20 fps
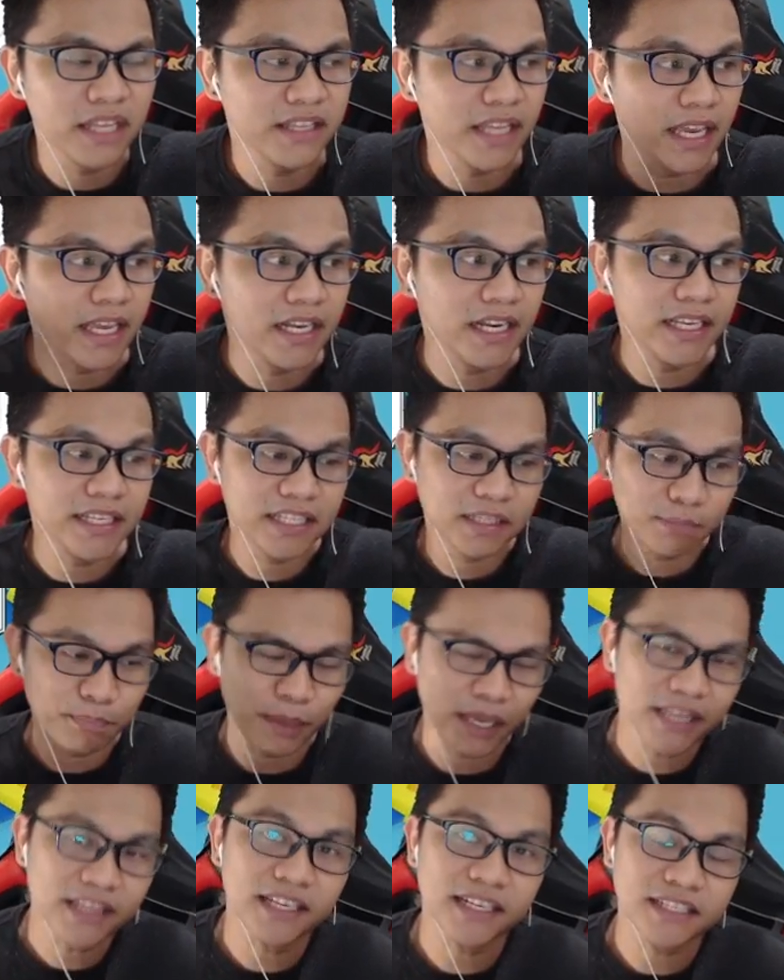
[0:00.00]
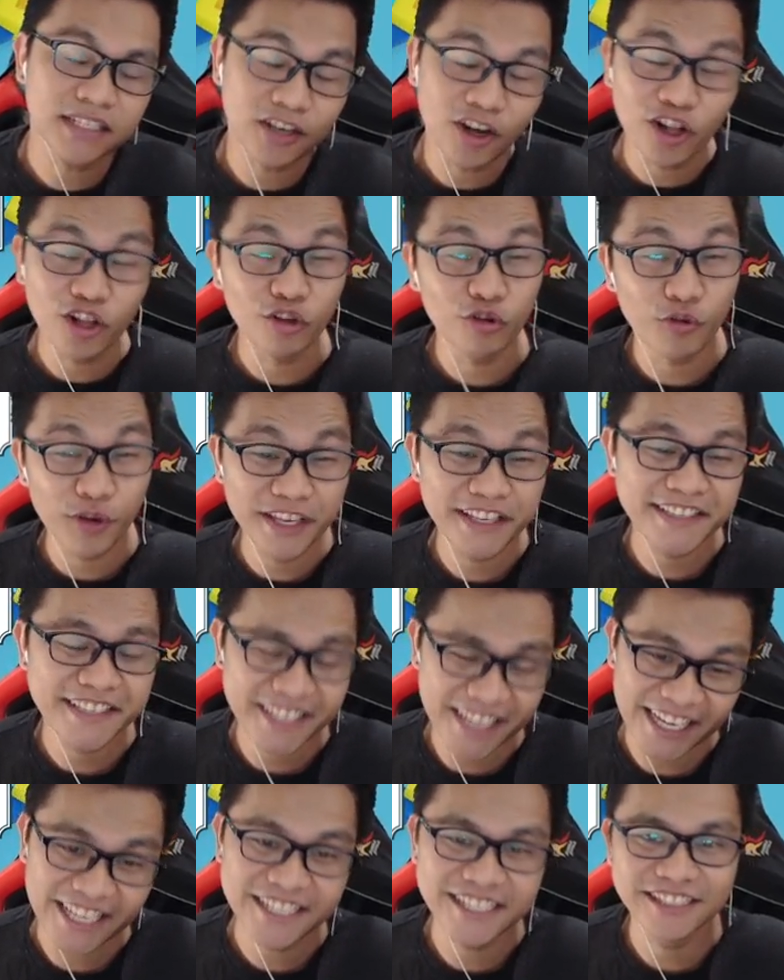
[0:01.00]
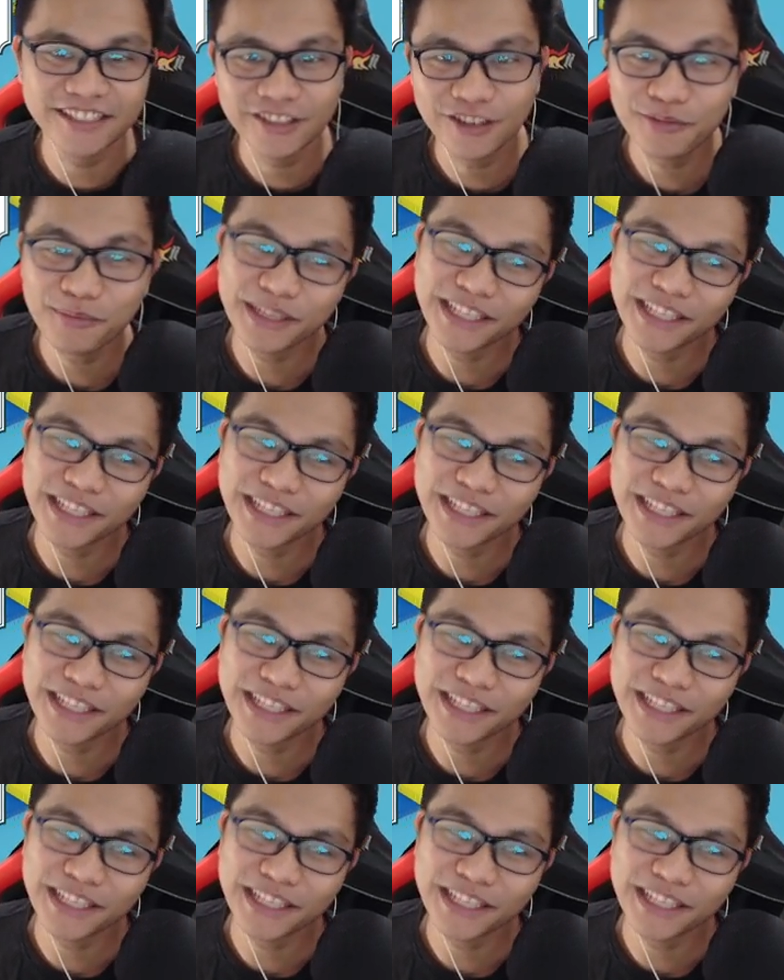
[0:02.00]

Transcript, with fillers: daily spin as always guys, no?